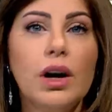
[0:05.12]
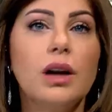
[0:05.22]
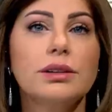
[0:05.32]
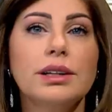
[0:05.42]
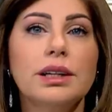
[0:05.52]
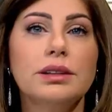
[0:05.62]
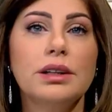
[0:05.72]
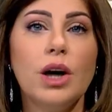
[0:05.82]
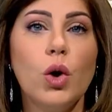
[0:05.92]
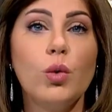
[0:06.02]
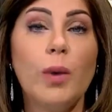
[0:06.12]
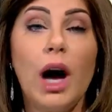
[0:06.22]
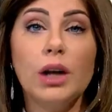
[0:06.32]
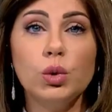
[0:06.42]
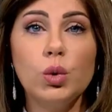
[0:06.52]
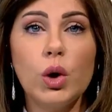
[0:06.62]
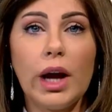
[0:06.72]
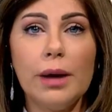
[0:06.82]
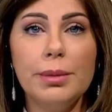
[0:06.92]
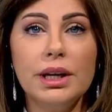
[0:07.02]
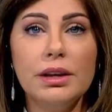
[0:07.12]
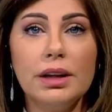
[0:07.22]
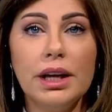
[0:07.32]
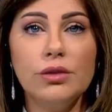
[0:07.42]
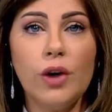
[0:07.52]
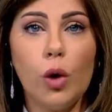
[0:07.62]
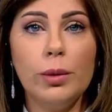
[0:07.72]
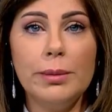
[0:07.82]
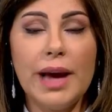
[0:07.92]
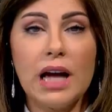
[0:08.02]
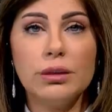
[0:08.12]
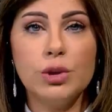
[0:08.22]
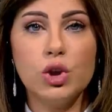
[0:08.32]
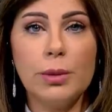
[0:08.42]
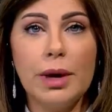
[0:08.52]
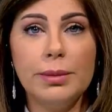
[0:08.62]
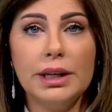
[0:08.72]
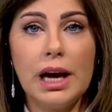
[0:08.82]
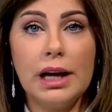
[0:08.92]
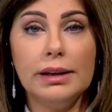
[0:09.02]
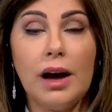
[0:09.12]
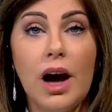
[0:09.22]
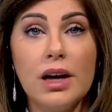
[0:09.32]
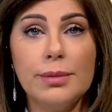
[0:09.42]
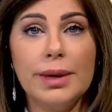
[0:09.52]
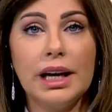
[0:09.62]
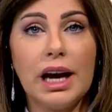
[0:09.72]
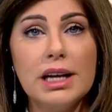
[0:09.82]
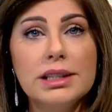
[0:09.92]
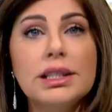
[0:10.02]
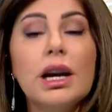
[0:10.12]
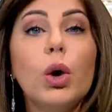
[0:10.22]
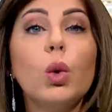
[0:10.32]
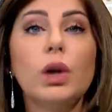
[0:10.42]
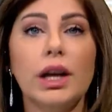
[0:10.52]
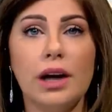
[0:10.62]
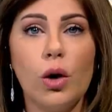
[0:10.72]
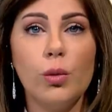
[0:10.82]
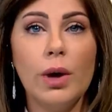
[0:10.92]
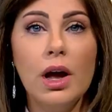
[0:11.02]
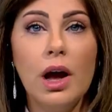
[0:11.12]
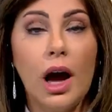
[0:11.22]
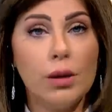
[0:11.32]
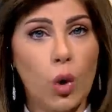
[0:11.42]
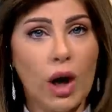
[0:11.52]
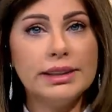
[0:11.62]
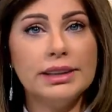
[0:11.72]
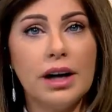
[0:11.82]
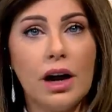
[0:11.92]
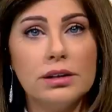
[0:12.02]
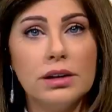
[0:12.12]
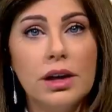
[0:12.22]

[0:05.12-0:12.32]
قضية اليوم عدو خبيث يدفع بالمئات من شبابنا إلى حرب خاسرة كل يوم المخدرات